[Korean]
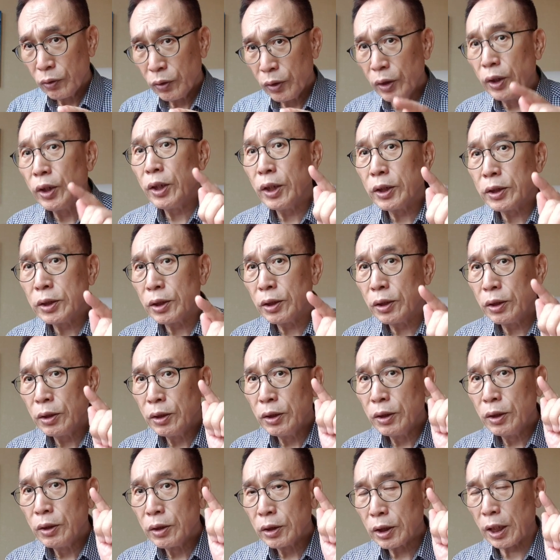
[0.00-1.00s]
여기에서
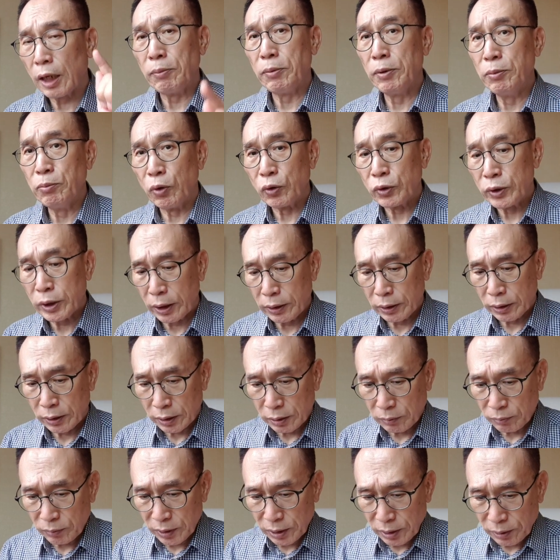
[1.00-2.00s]
답을 못 찾는
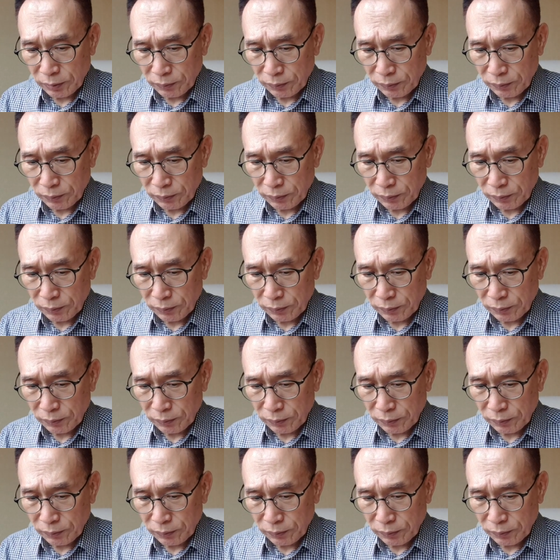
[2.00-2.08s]
겁니다.